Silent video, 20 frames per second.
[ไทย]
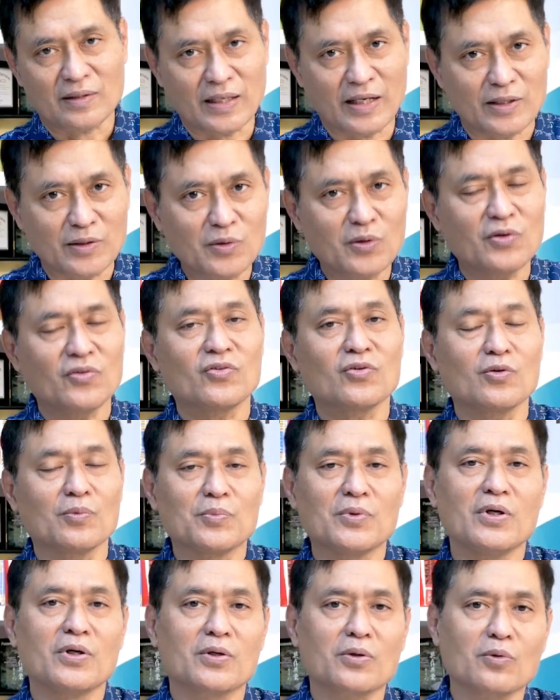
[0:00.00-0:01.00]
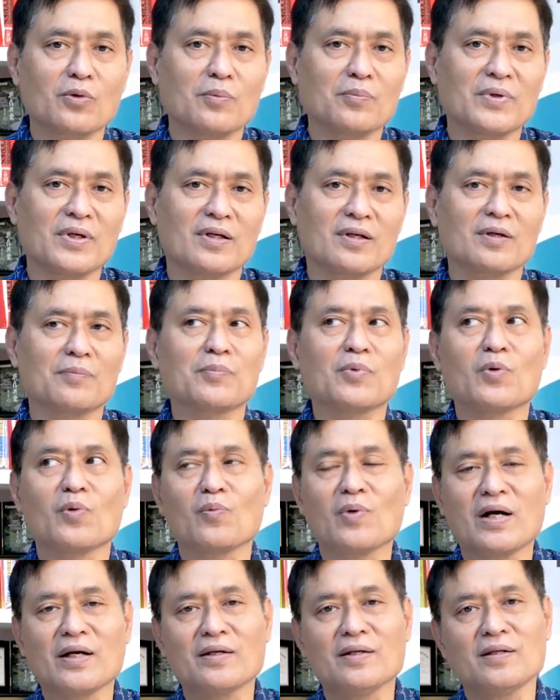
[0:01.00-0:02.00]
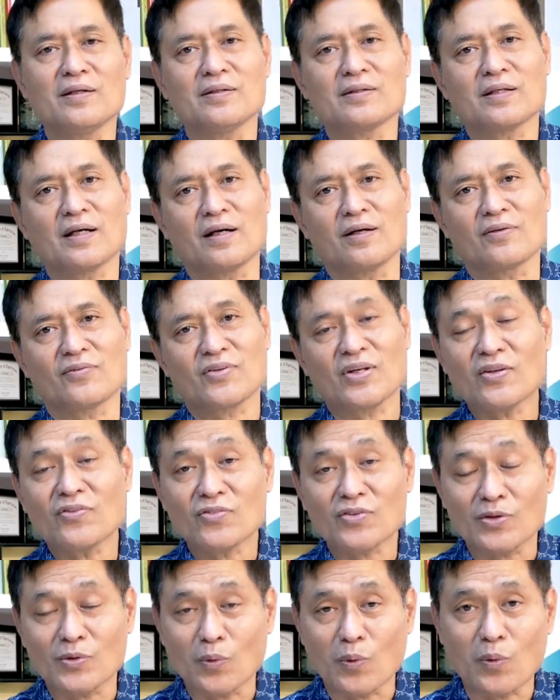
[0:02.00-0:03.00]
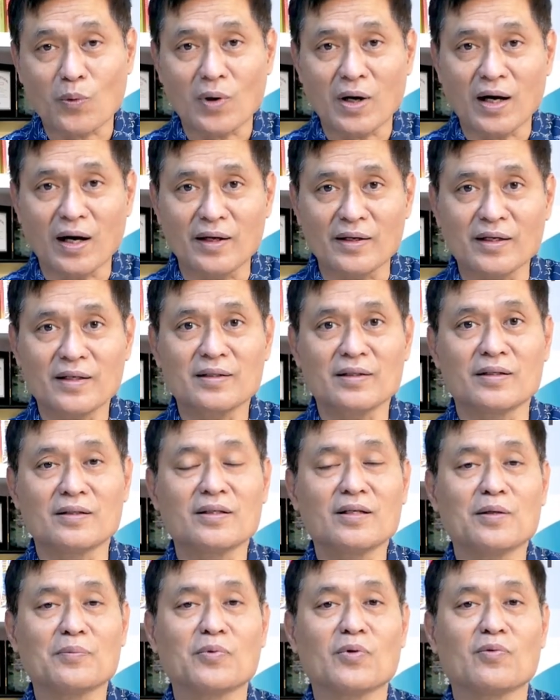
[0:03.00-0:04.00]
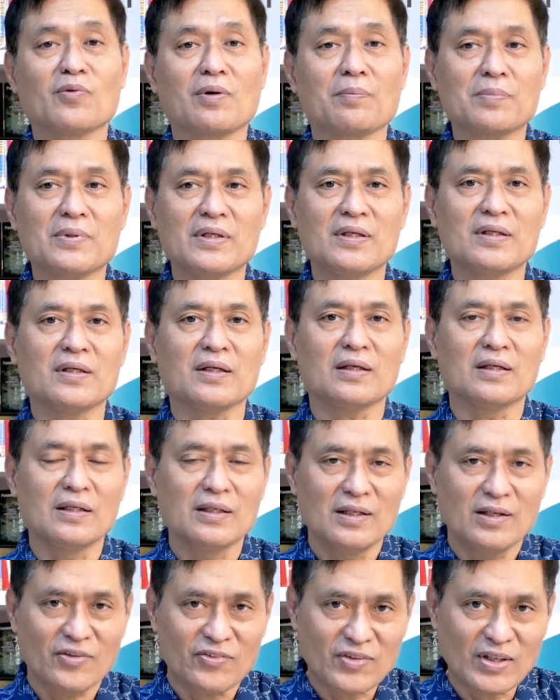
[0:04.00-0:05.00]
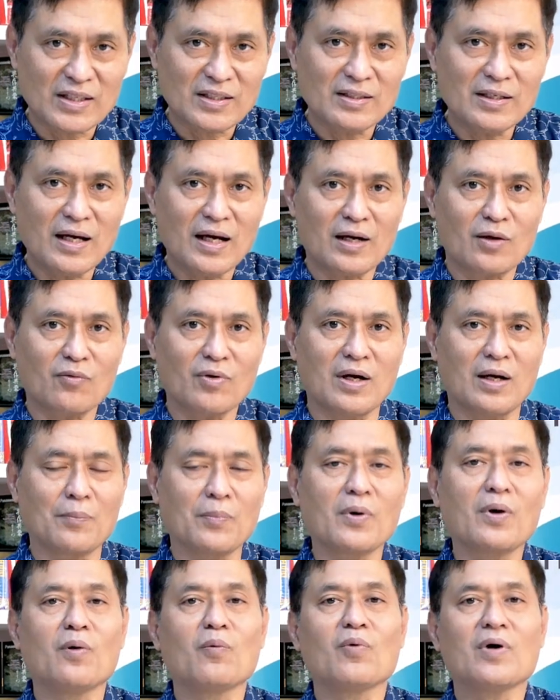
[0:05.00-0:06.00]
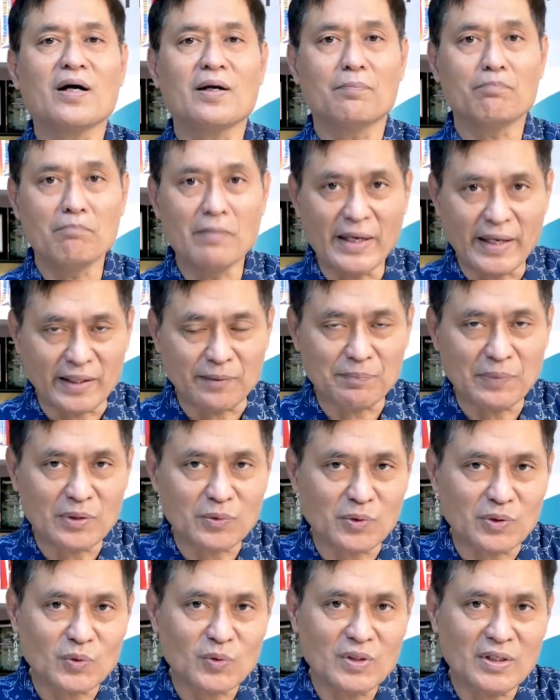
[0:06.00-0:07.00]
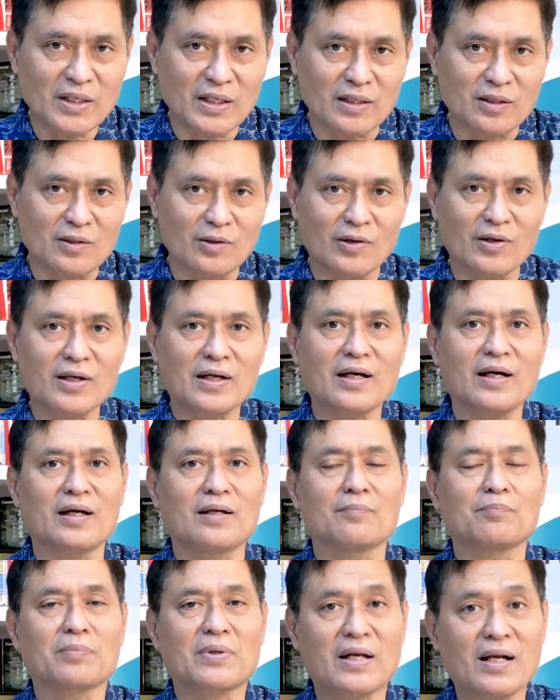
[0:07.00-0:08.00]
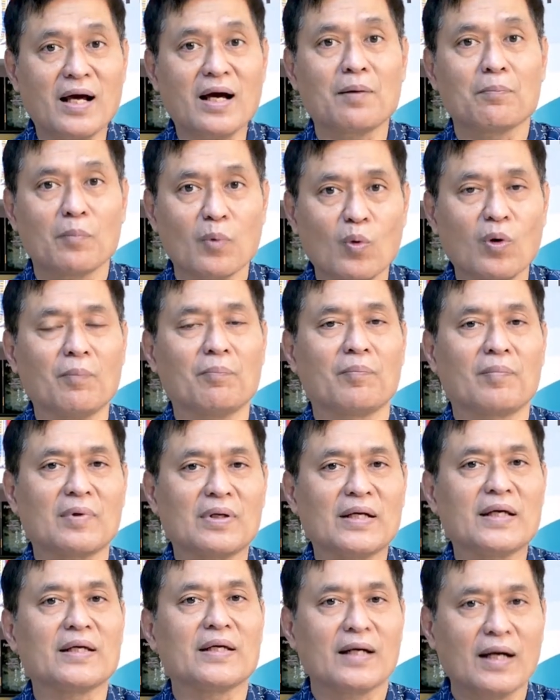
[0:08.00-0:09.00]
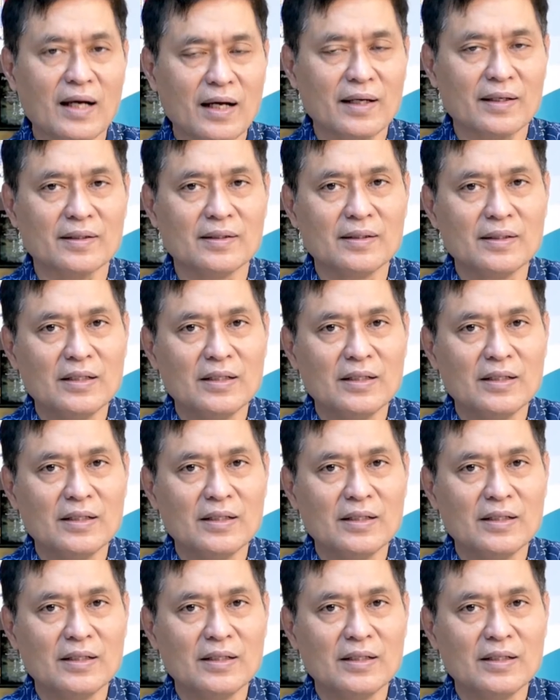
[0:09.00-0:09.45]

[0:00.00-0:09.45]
แต่โดยสรุปโดยรวมเนี่ยลำโพงวางหิ้งจะเซตสนุกกว่าในขณะที่ลำโพงวางพื้นเนี่ยเซตยากกว่า เพราะว่าเบสเป็นตัวต้นเหตุของการพร่าบวมได้ง่าย